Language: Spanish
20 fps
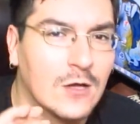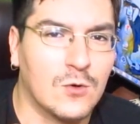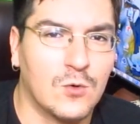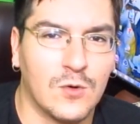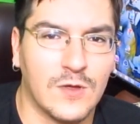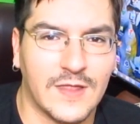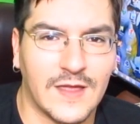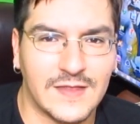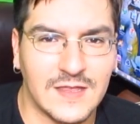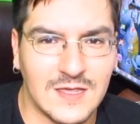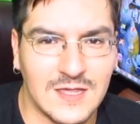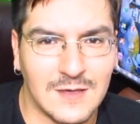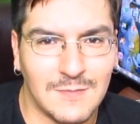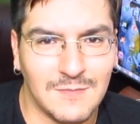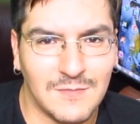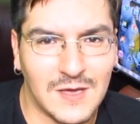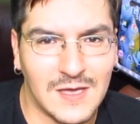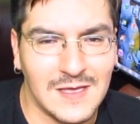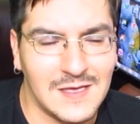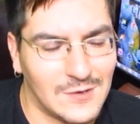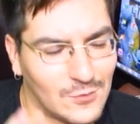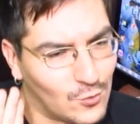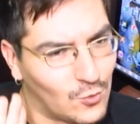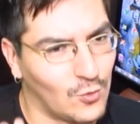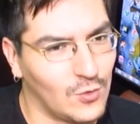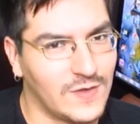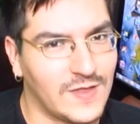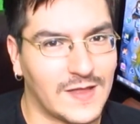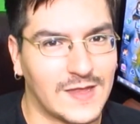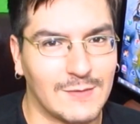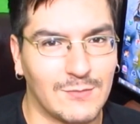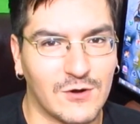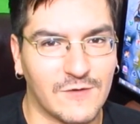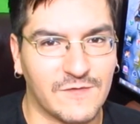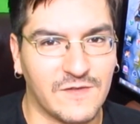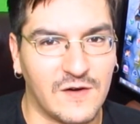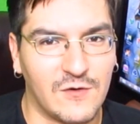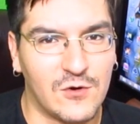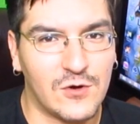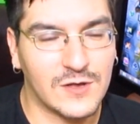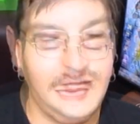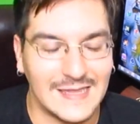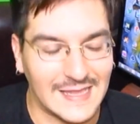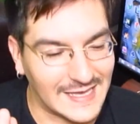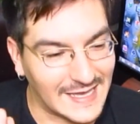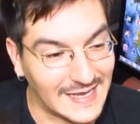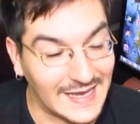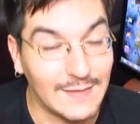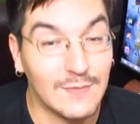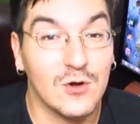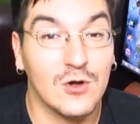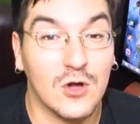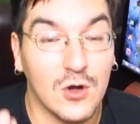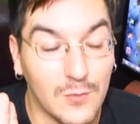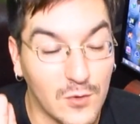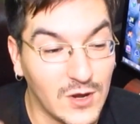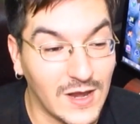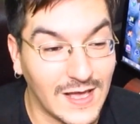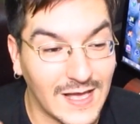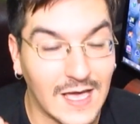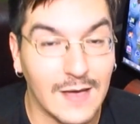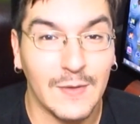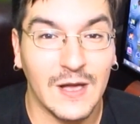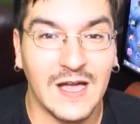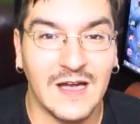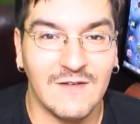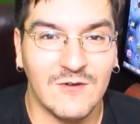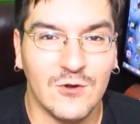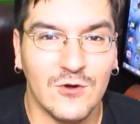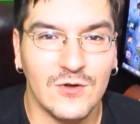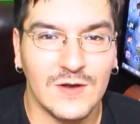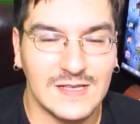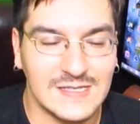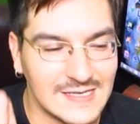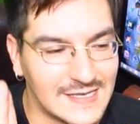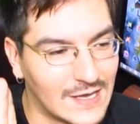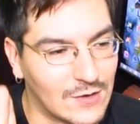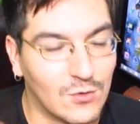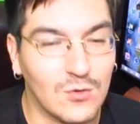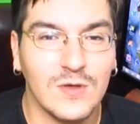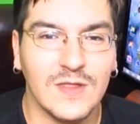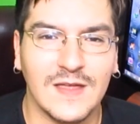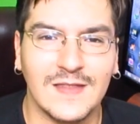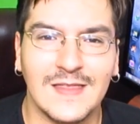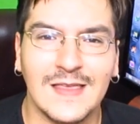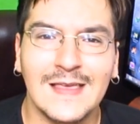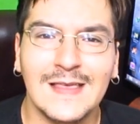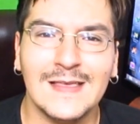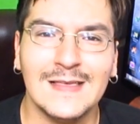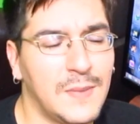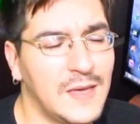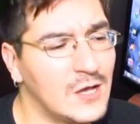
cuídate Jinbei, cuídate por favor, que te queremos como Nakama cabrón, así que cuídate.